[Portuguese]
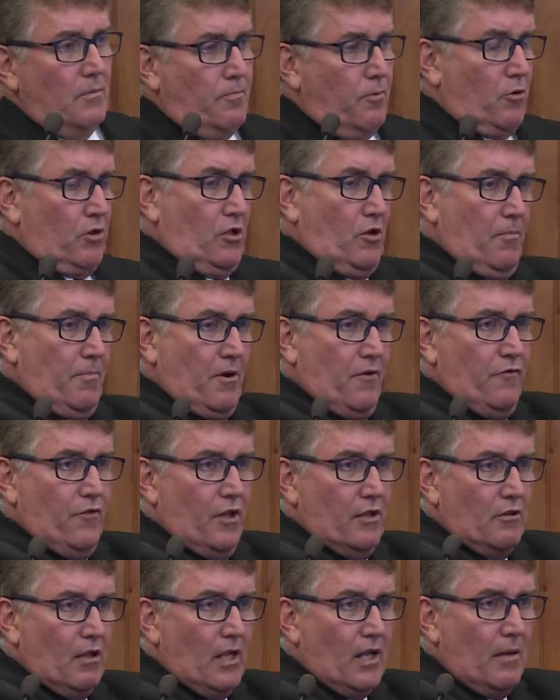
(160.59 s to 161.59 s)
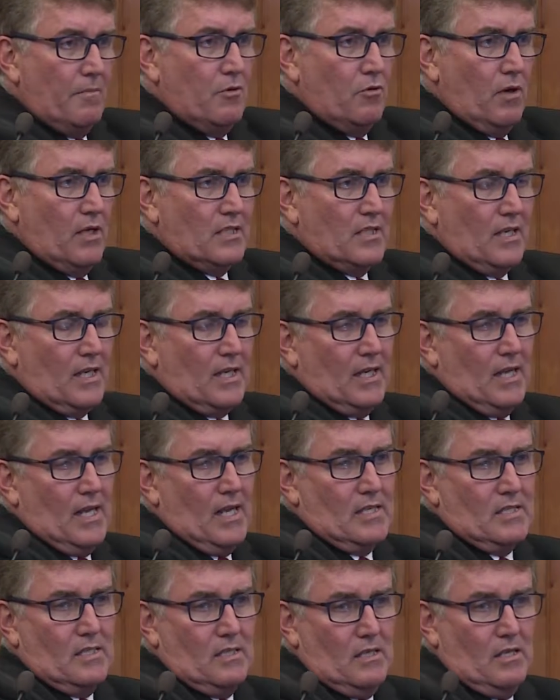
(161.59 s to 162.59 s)
porque o prefeito encaminhou essa
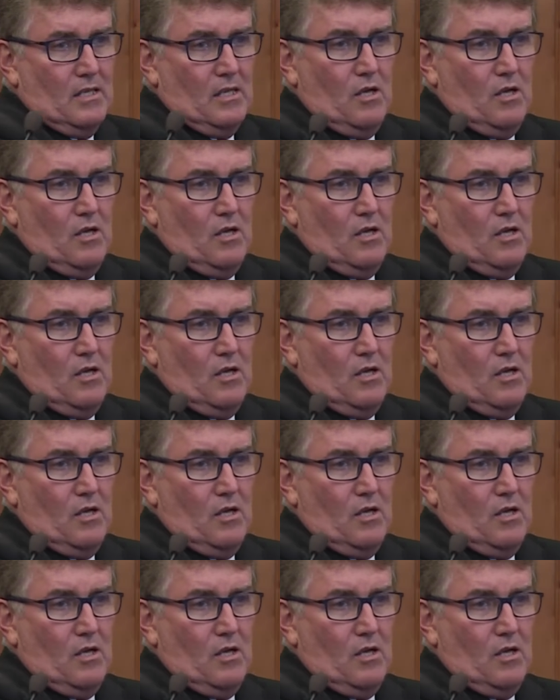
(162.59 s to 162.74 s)
casa,